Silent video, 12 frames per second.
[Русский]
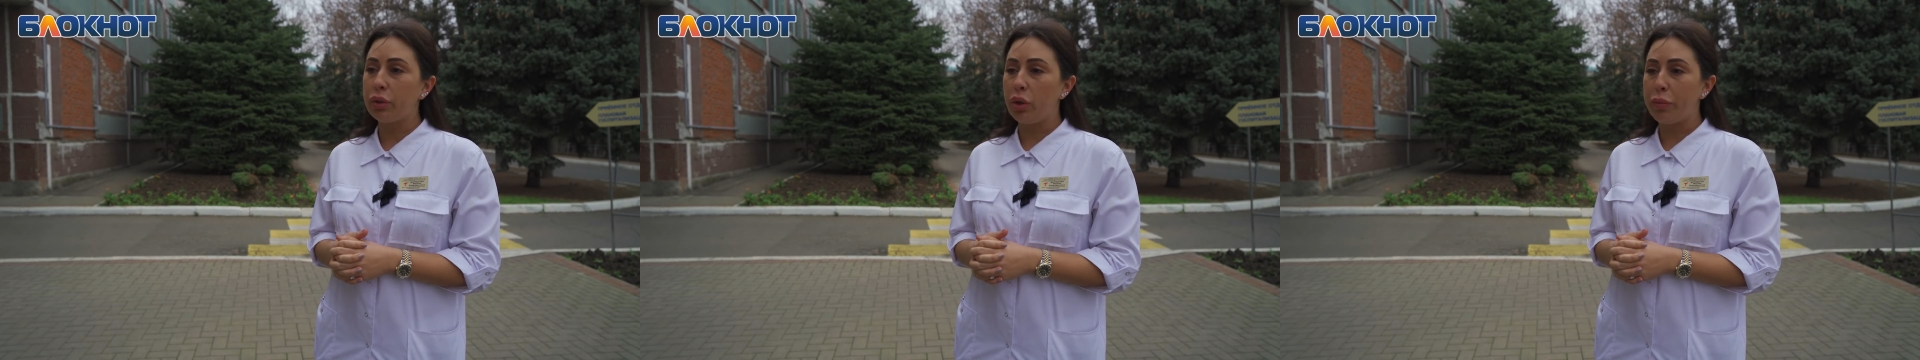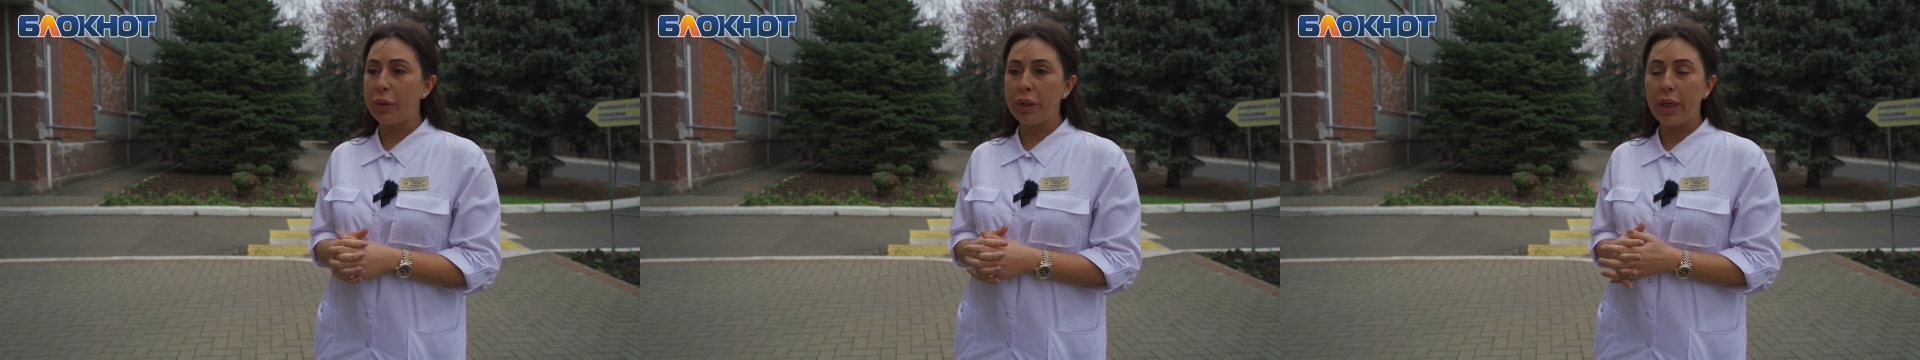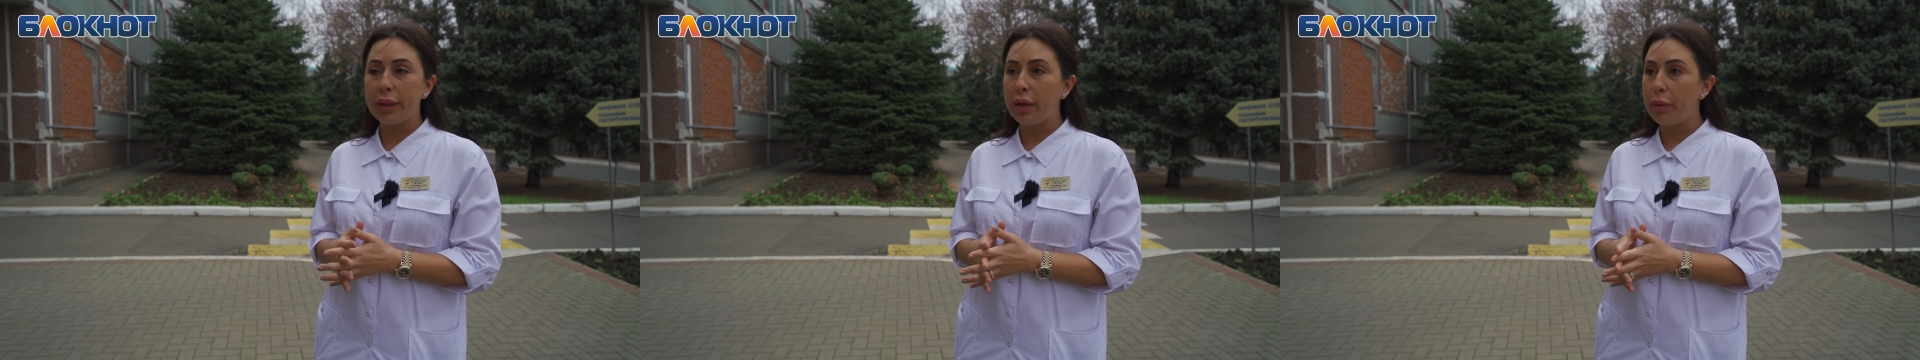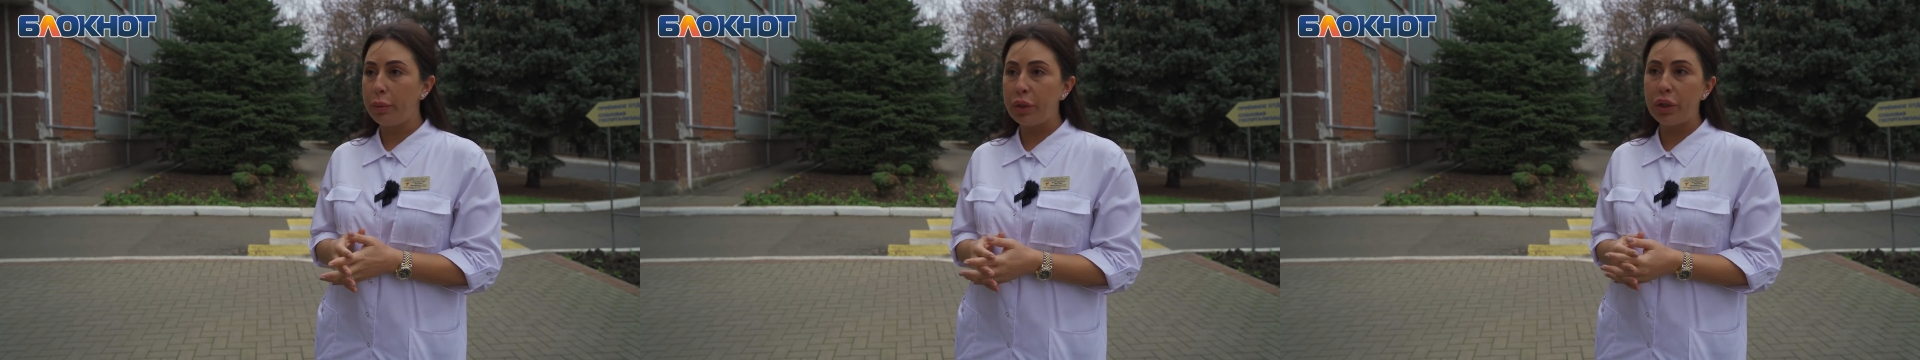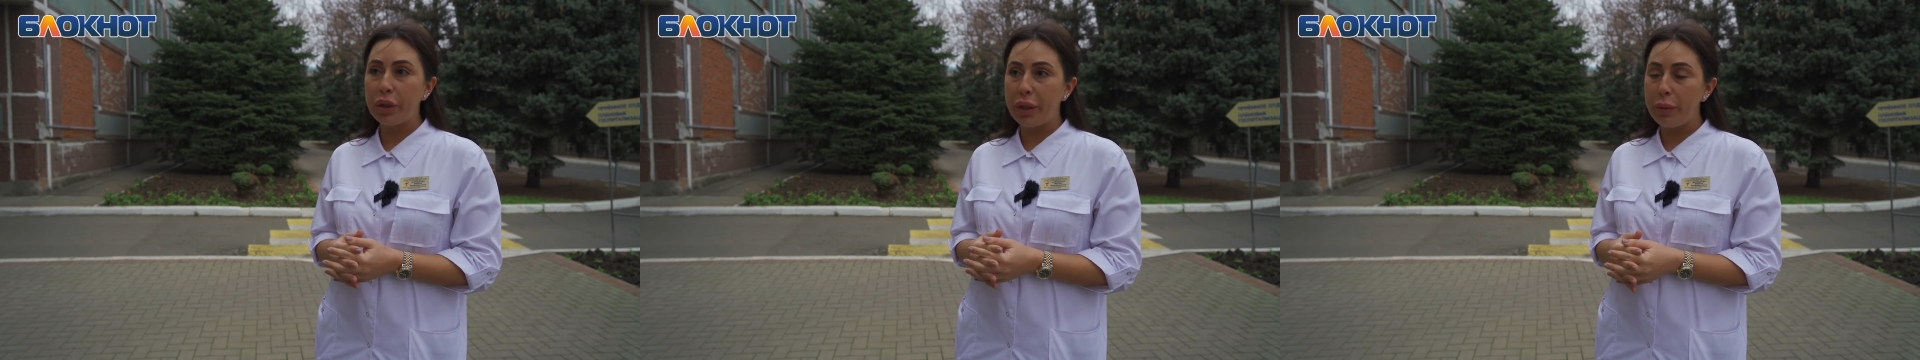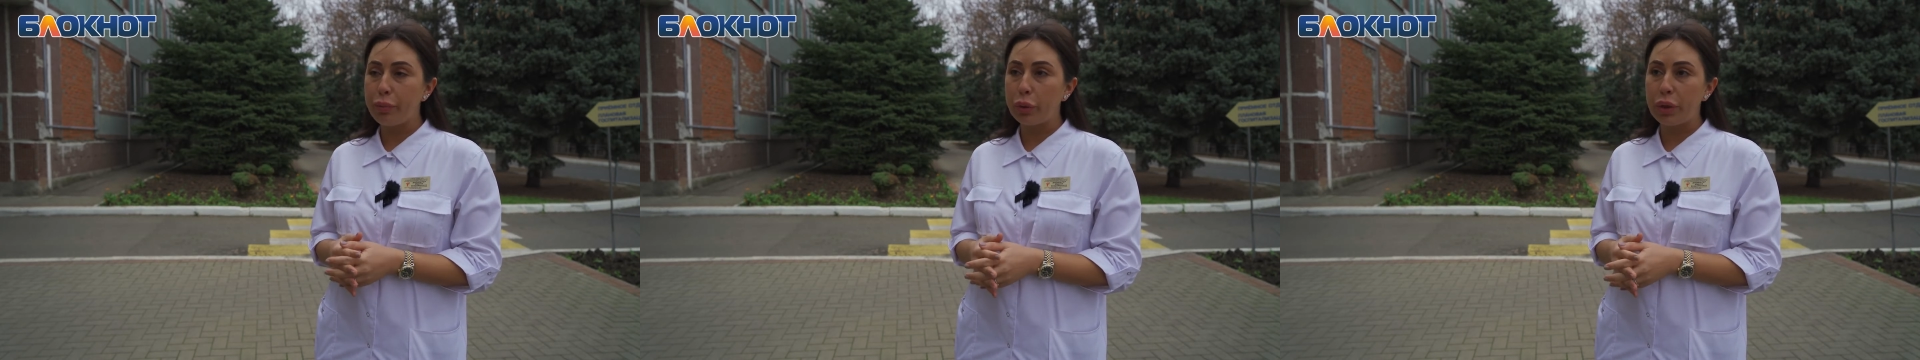которое протекает как обычный
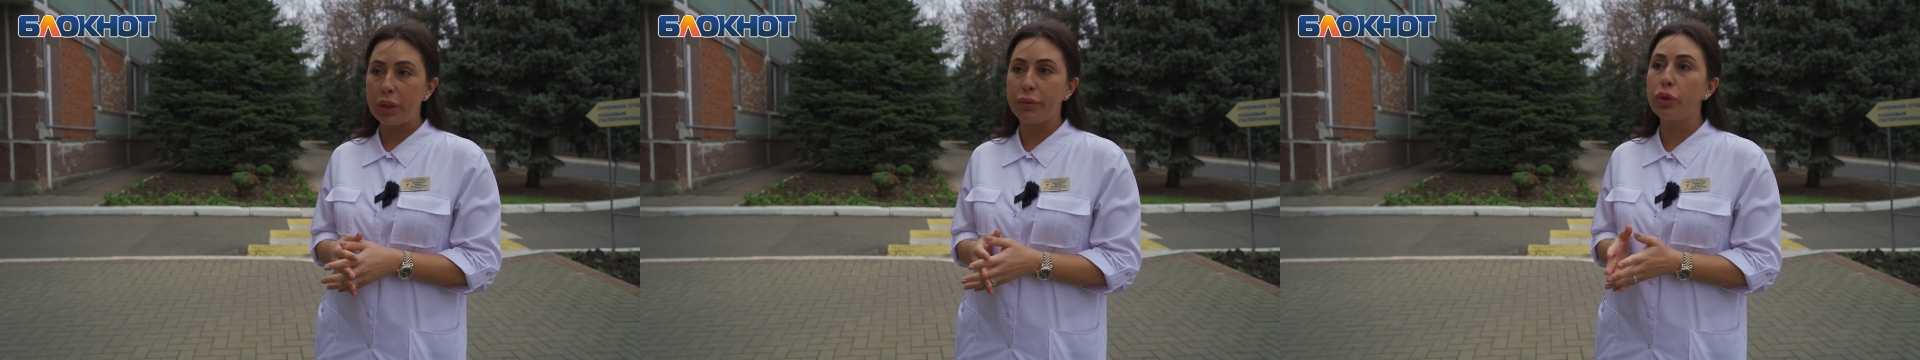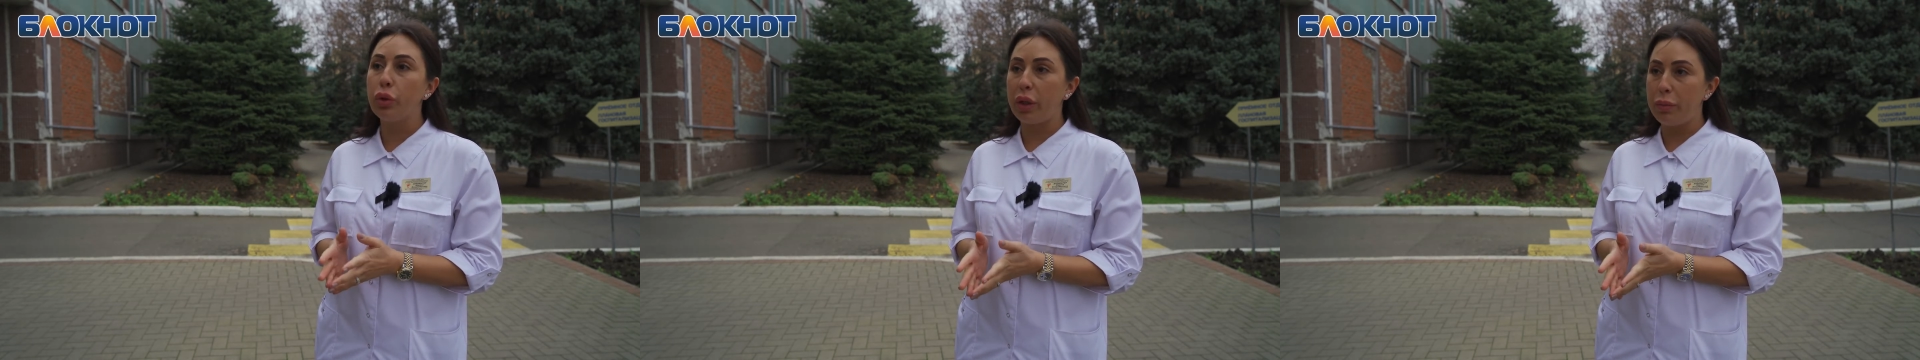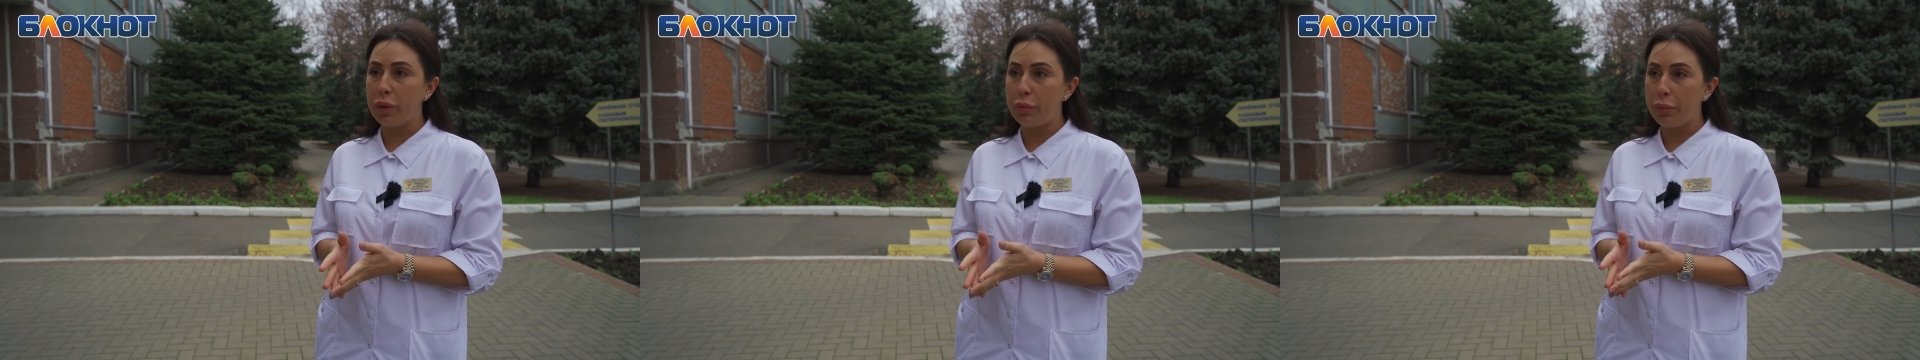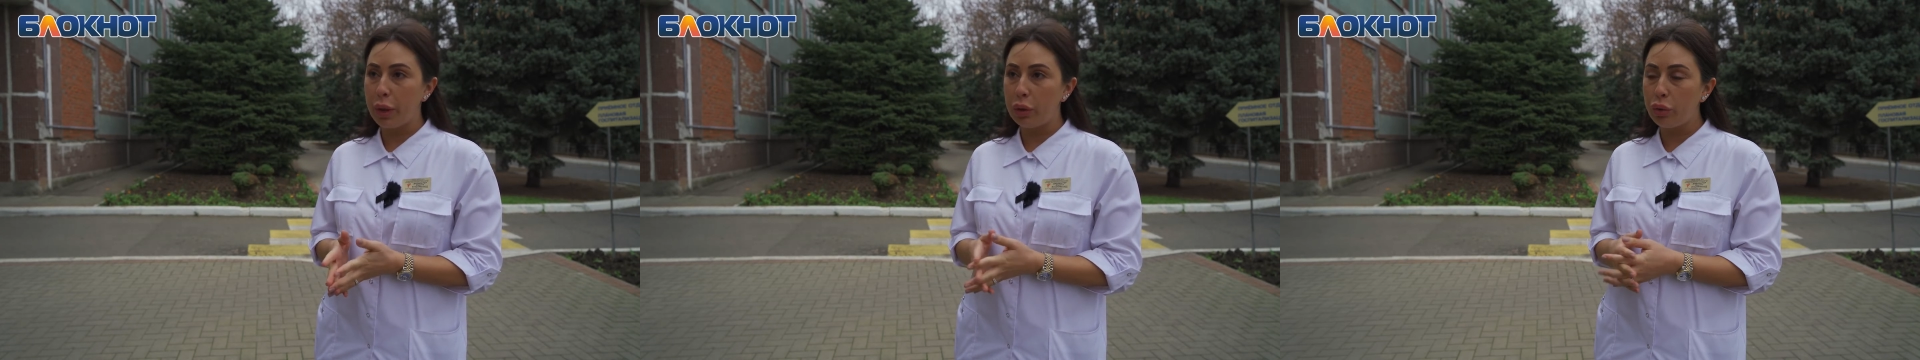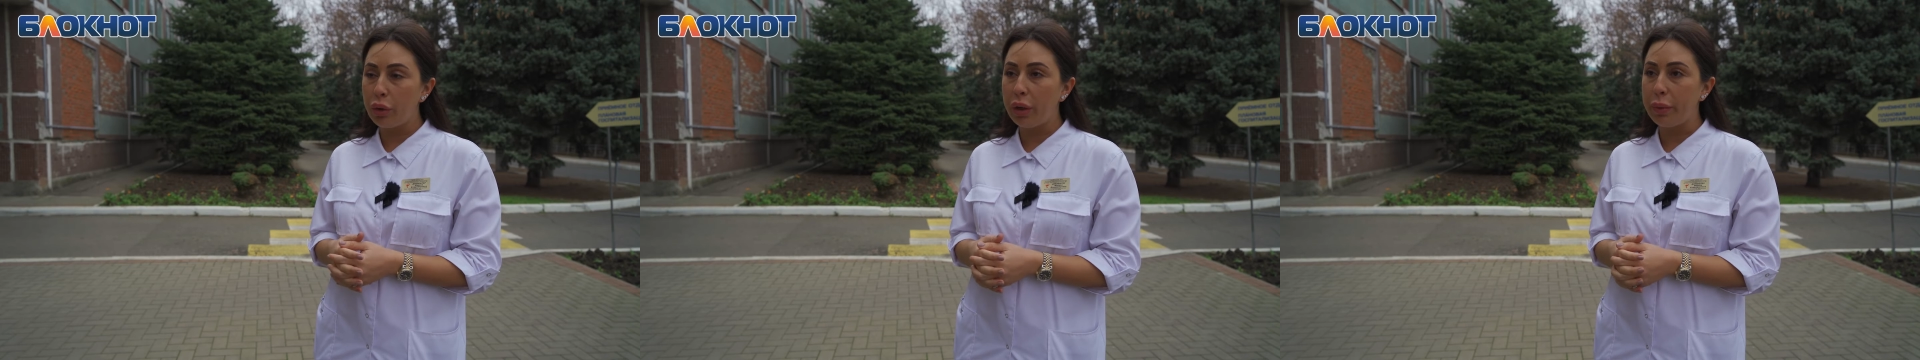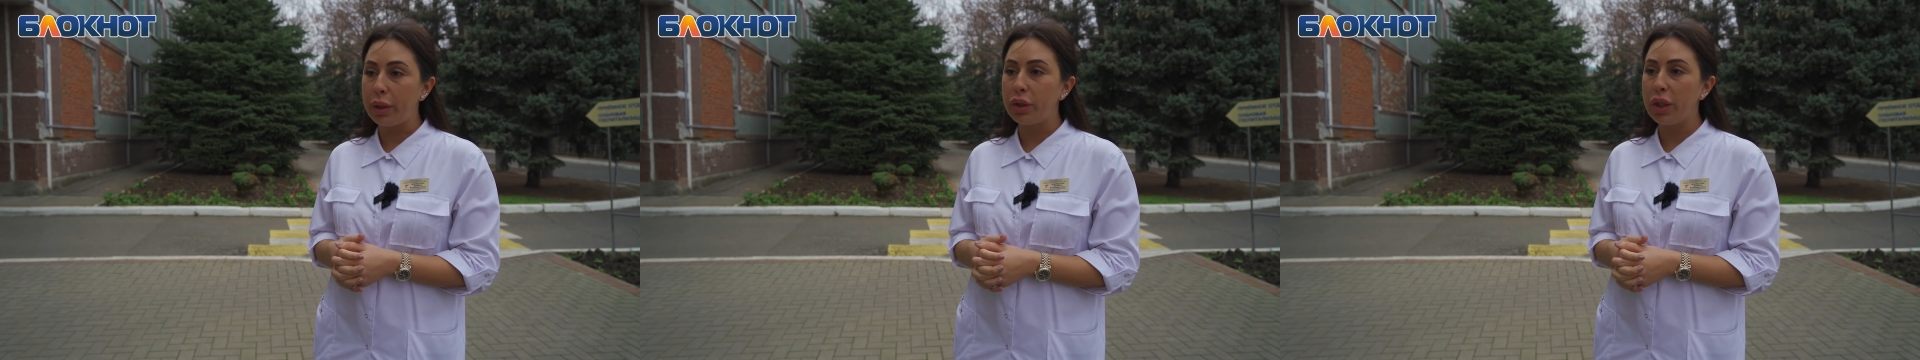грипп, просто с высокими температурами.